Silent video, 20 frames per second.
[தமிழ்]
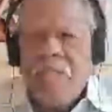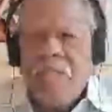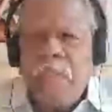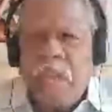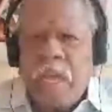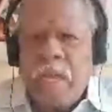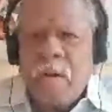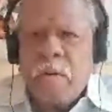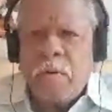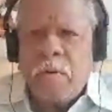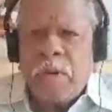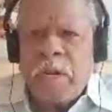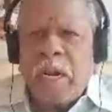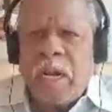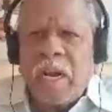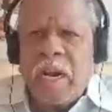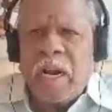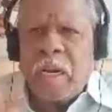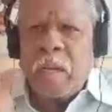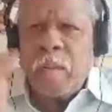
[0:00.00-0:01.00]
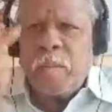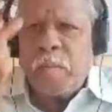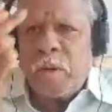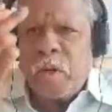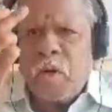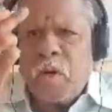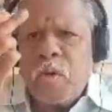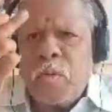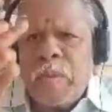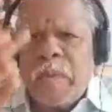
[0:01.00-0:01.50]
அதற்குரிய இடம்
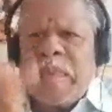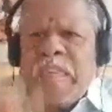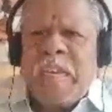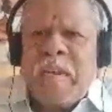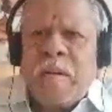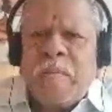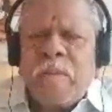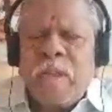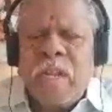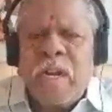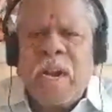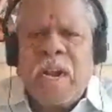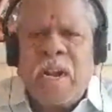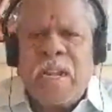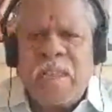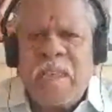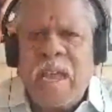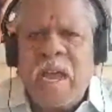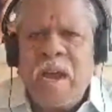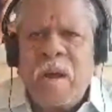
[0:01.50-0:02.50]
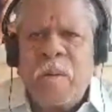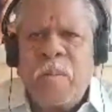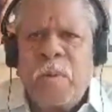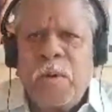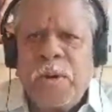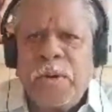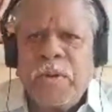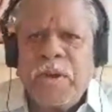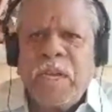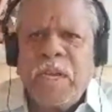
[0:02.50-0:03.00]
புருவமத்தி என்பதனால தான் அங்கே போட்டு
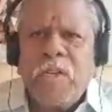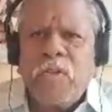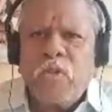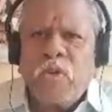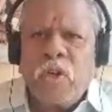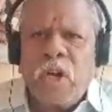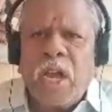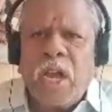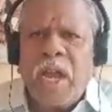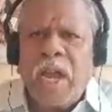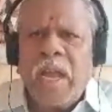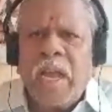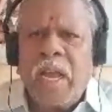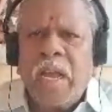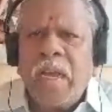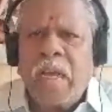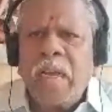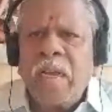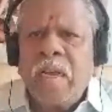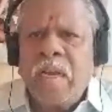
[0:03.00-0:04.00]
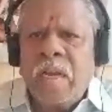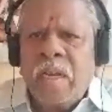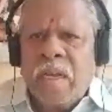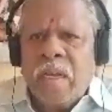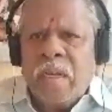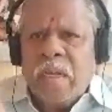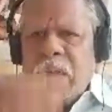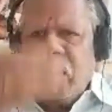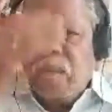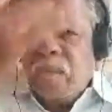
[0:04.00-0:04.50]
வைக்க சொன்னாங்க
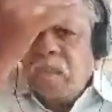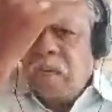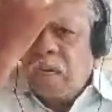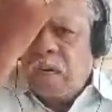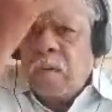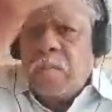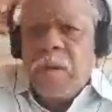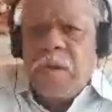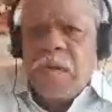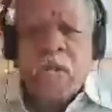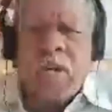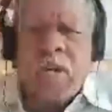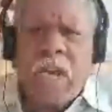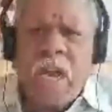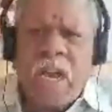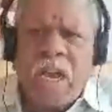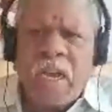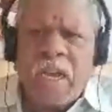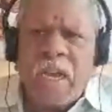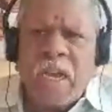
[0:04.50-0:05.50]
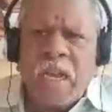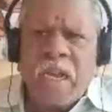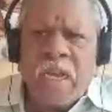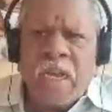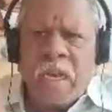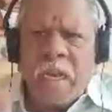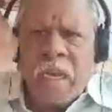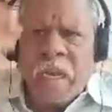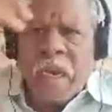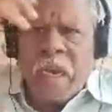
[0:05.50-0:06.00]
திருமண் அணியை சொன்னாங்க
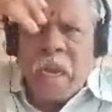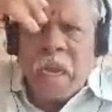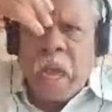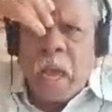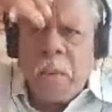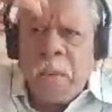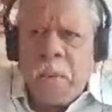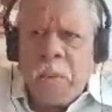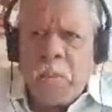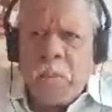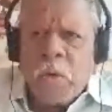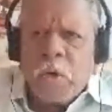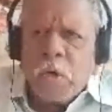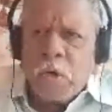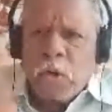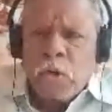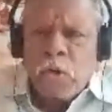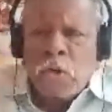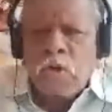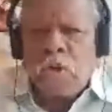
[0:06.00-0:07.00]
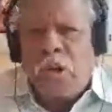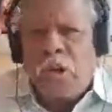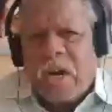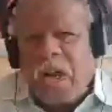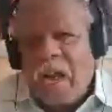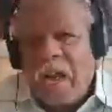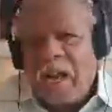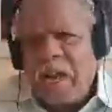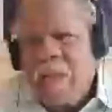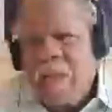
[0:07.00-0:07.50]
நாமம் போட்டுக்க
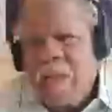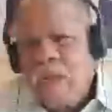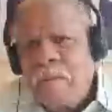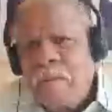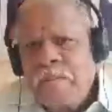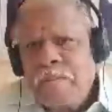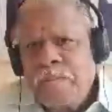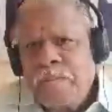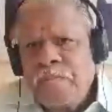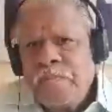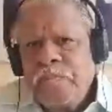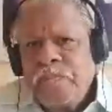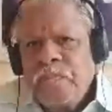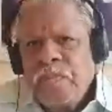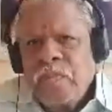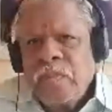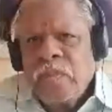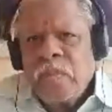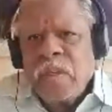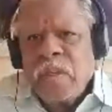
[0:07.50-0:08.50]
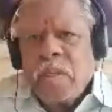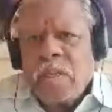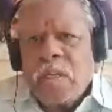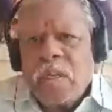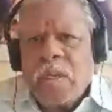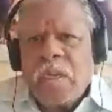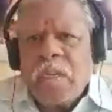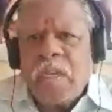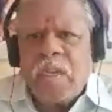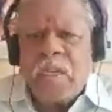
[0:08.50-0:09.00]
சொன்னாங்க
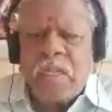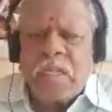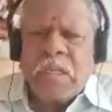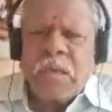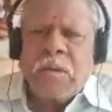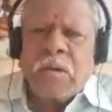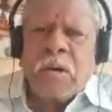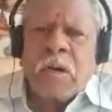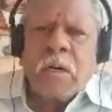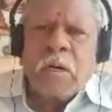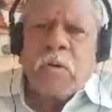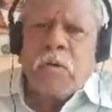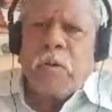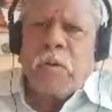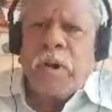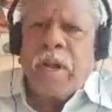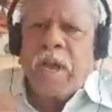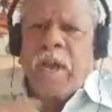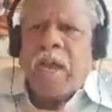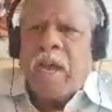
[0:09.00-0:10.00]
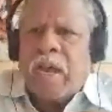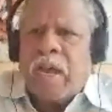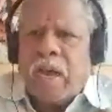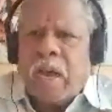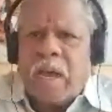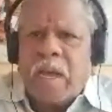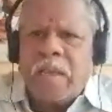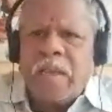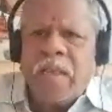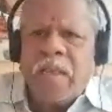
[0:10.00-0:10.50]
கிறிஸ்தவர்கள் கூட அந்த
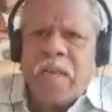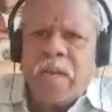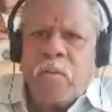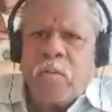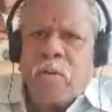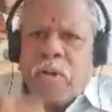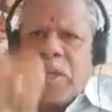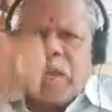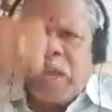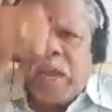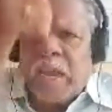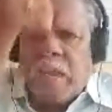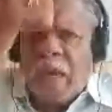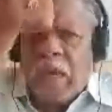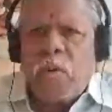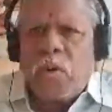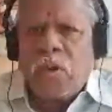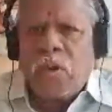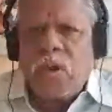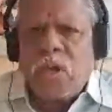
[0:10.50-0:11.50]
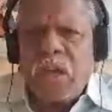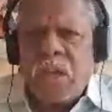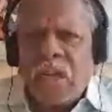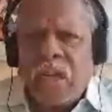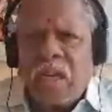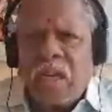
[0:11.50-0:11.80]
குறியை அமைக்கும்போது